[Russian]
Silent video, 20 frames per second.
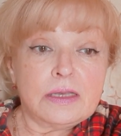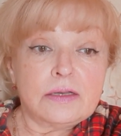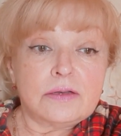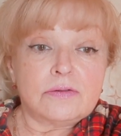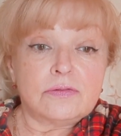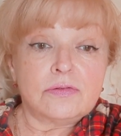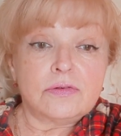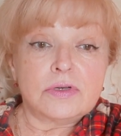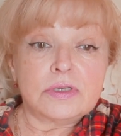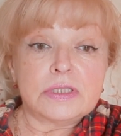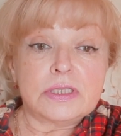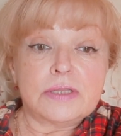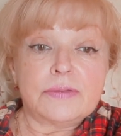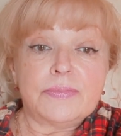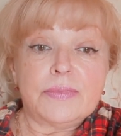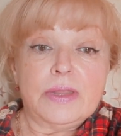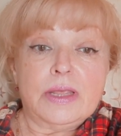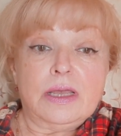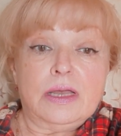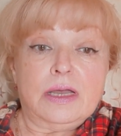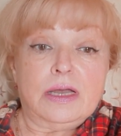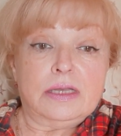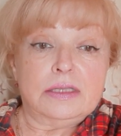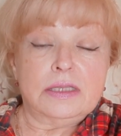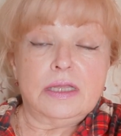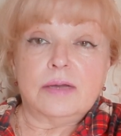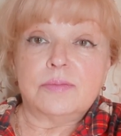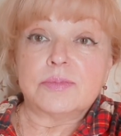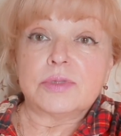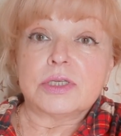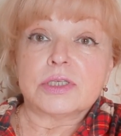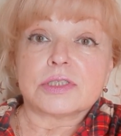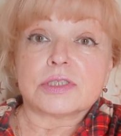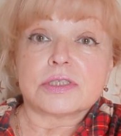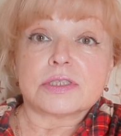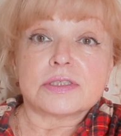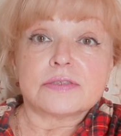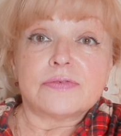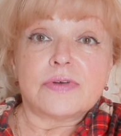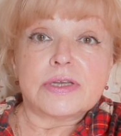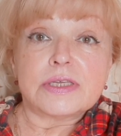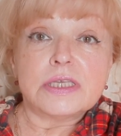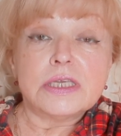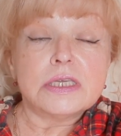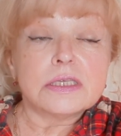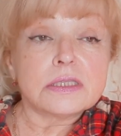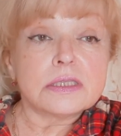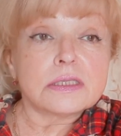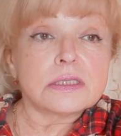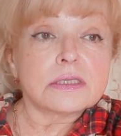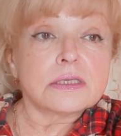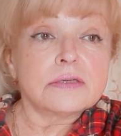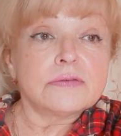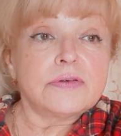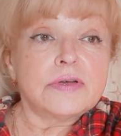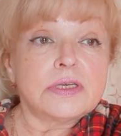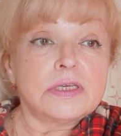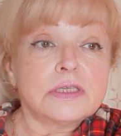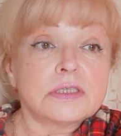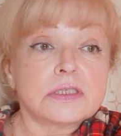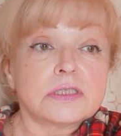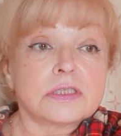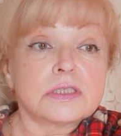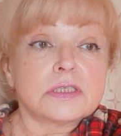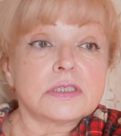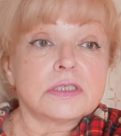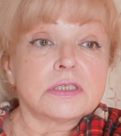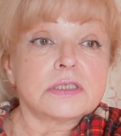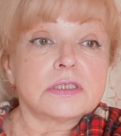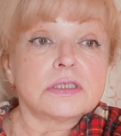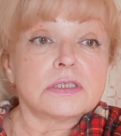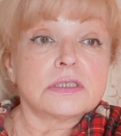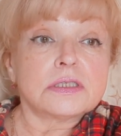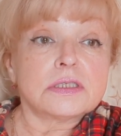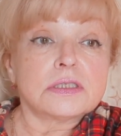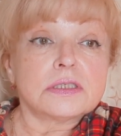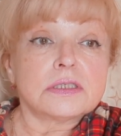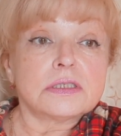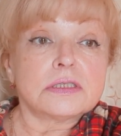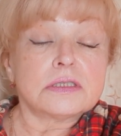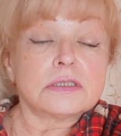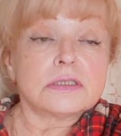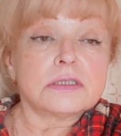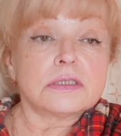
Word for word: Вот, она мне звонит, говорит, «Э,